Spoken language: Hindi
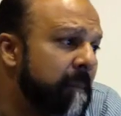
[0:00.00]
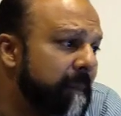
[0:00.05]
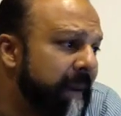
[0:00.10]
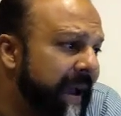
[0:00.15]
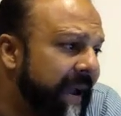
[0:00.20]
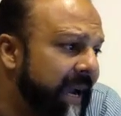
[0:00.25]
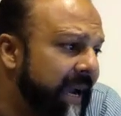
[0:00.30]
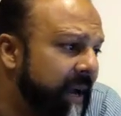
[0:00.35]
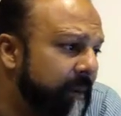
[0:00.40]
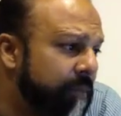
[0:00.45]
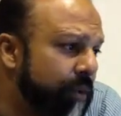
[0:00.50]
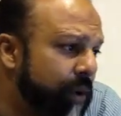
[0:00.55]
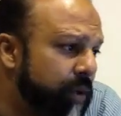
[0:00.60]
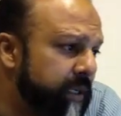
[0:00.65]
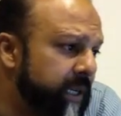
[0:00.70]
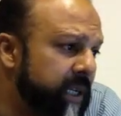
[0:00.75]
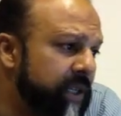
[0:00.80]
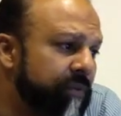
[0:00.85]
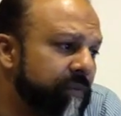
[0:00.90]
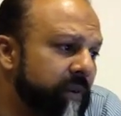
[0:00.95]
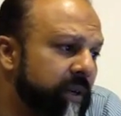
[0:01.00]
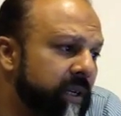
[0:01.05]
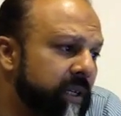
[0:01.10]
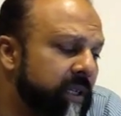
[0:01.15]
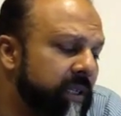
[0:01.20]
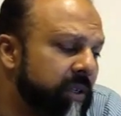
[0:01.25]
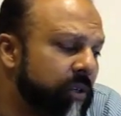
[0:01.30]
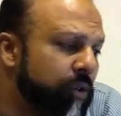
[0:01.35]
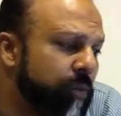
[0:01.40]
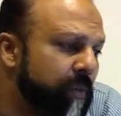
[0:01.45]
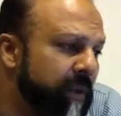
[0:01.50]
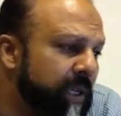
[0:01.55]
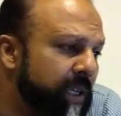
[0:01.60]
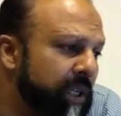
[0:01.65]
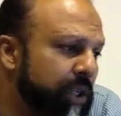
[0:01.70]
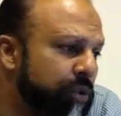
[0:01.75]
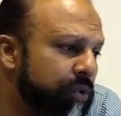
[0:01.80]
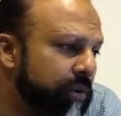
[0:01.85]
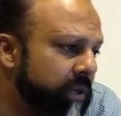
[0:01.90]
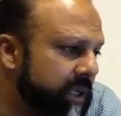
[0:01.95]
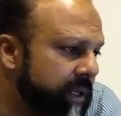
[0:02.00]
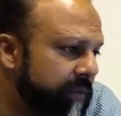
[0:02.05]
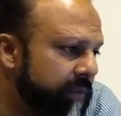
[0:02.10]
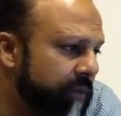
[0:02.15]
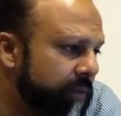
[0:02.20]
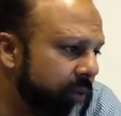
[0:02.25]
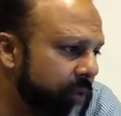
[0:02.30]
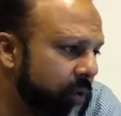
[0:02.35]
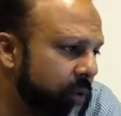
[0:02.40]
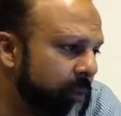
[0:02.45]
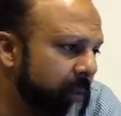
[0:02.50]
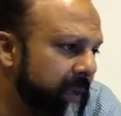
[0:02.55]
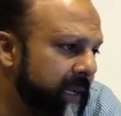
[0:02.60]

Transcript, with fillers: मेगा प्रोजेक्ट्स वर्थ रुपीज़ ट्वेंटी फोर